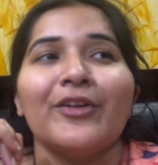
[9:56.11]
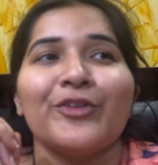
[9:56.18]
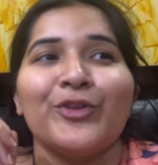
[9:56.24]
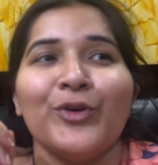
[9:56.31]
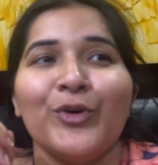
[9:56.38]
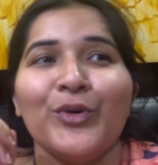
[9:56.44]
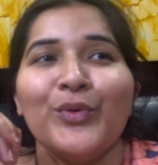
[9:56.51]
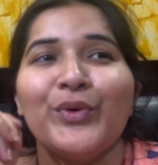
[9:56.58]

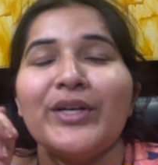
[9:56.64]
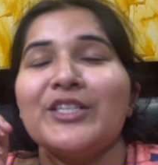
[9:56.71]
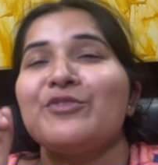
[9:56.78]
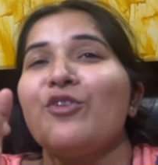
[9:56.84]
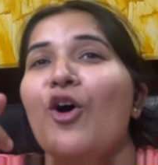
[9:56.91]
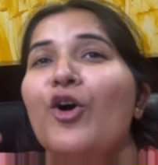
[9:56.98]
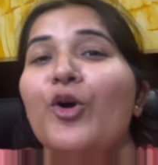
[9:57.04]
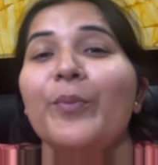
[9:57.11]
तो इस
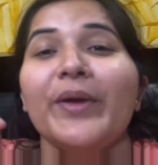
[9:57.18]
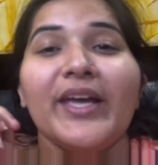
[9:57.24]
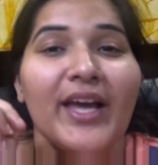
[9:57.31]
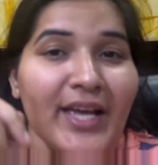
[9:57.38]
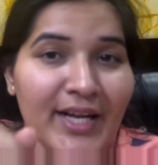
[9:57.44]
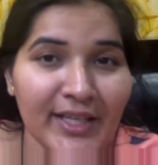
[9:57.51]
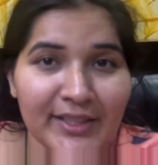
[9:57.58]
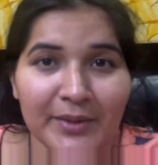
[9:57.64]
ब्लॉग को मैं
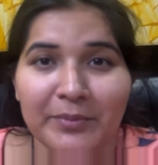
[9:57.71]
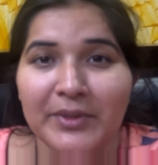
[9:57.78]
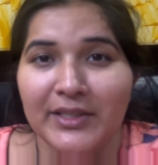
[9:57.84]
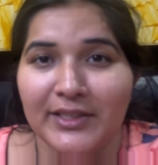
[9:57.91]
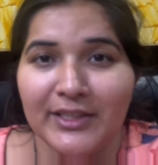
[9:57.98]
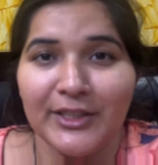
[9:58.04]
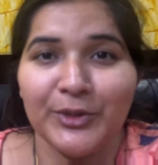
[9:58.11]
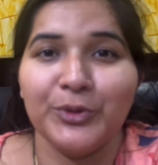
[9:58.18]
यहीं ख़त्म
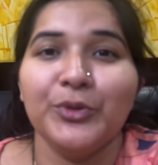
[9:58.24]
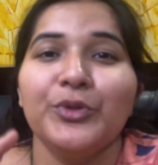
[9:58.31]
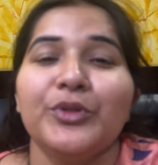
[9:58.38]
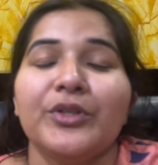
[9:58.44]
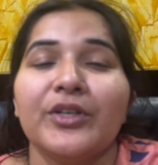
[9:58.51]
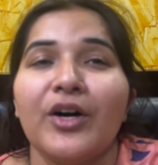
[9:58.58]
करती हूँ